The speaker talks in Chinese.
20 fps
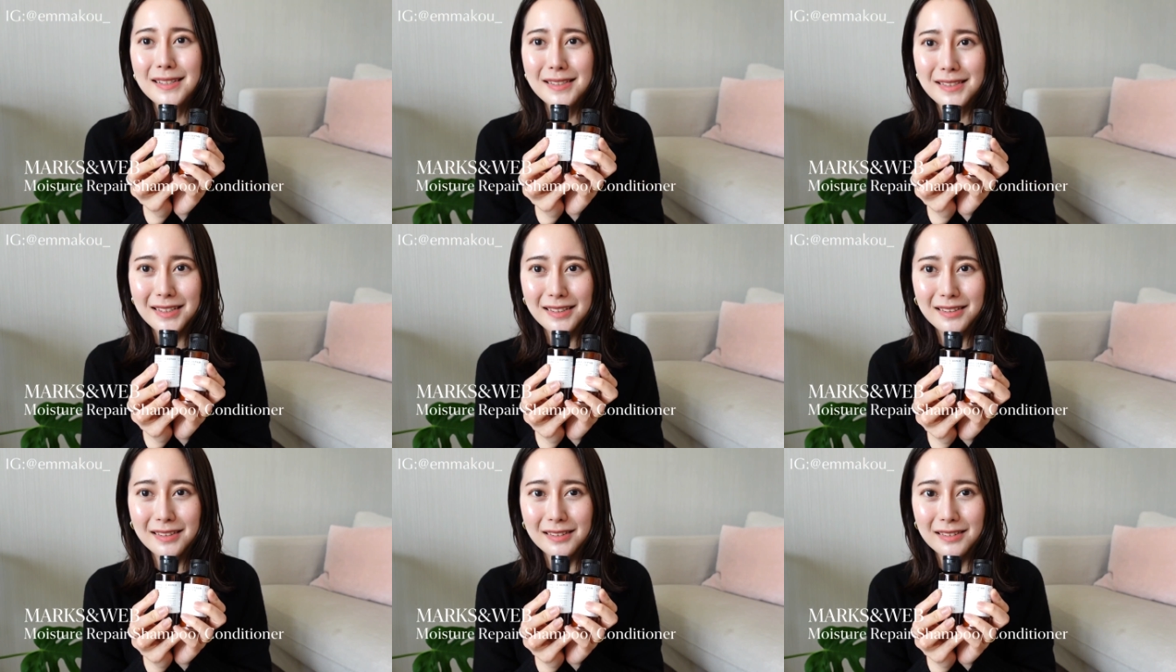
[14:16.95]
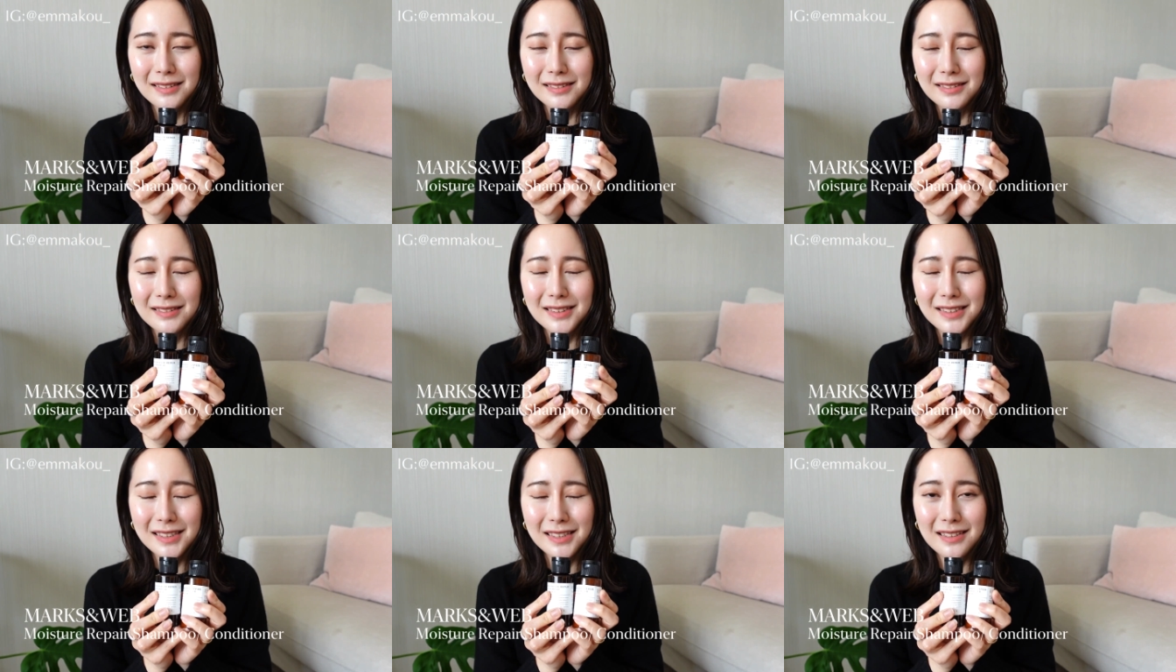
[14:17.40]
这个
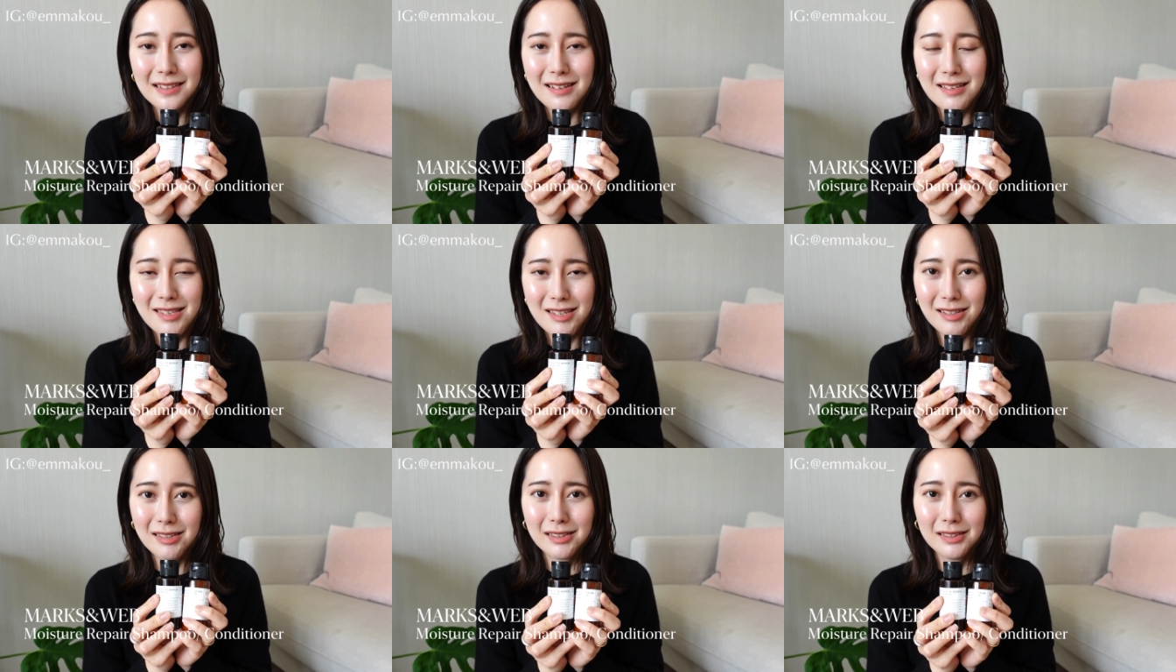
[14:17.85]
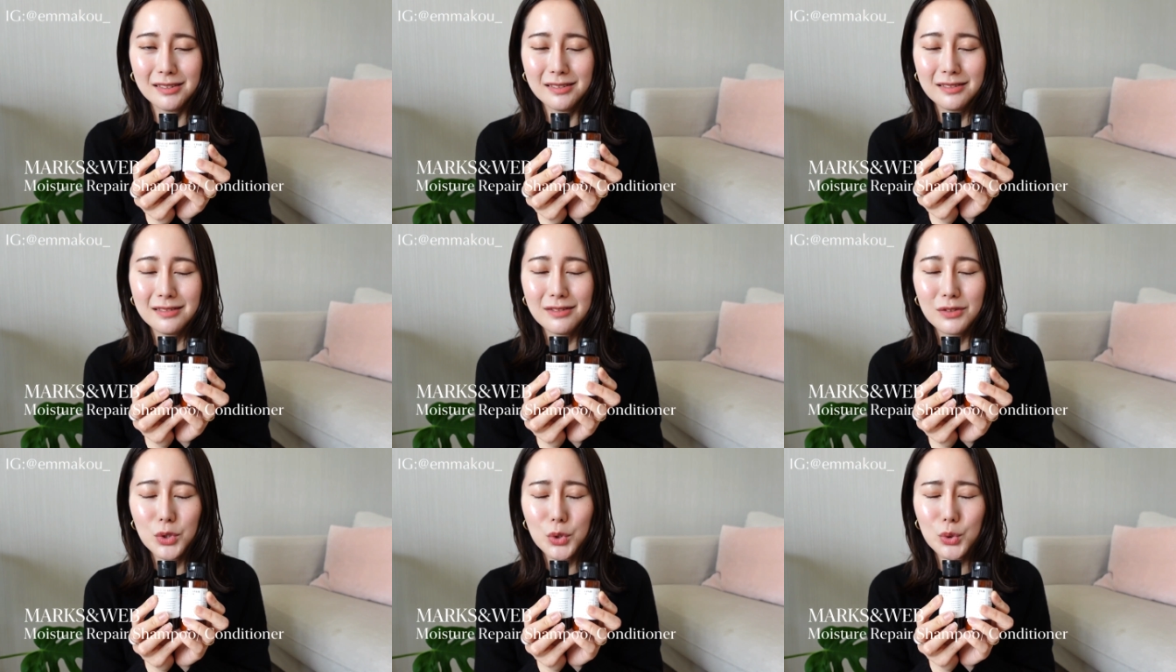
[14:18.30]
这个这个
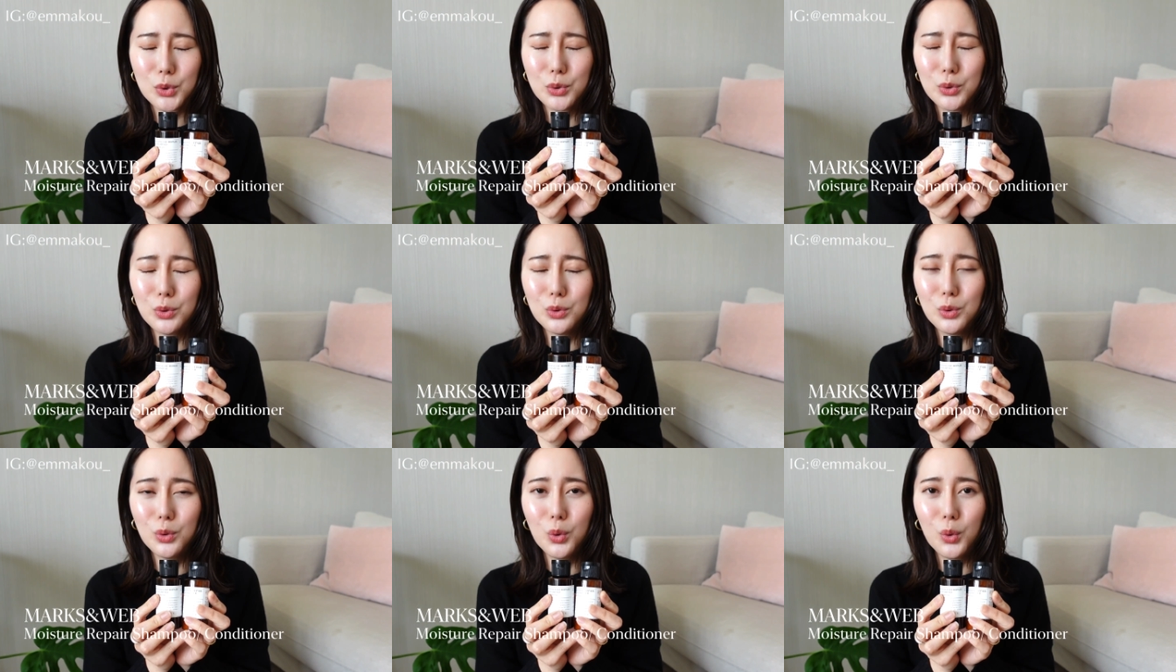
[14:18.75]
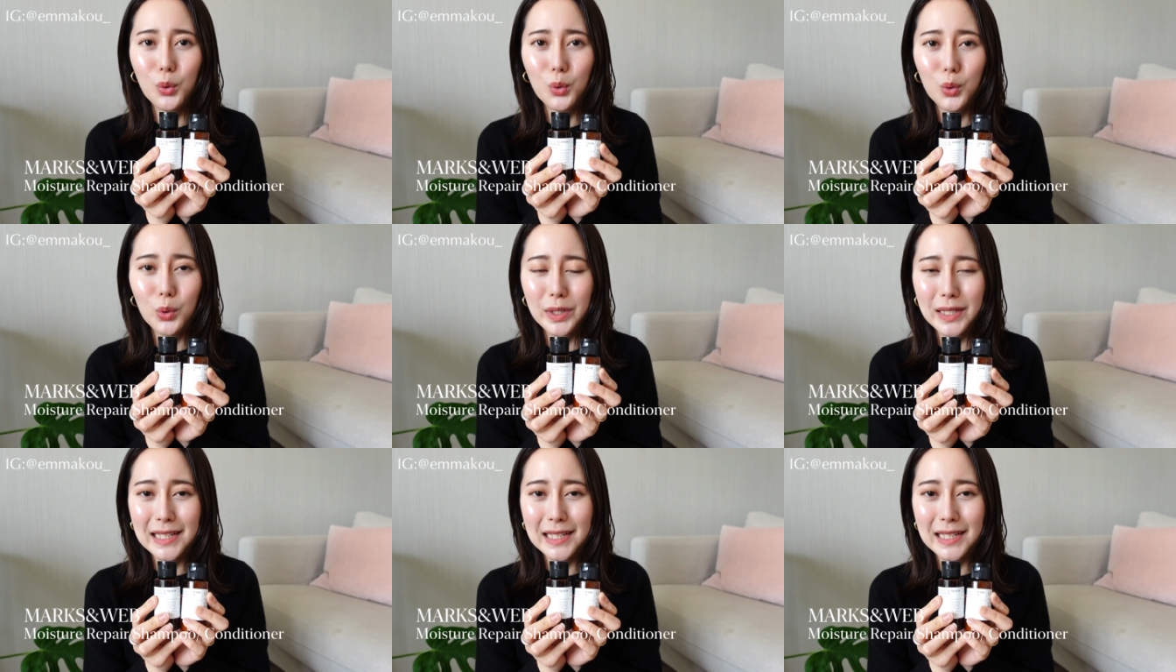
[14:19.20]
出乎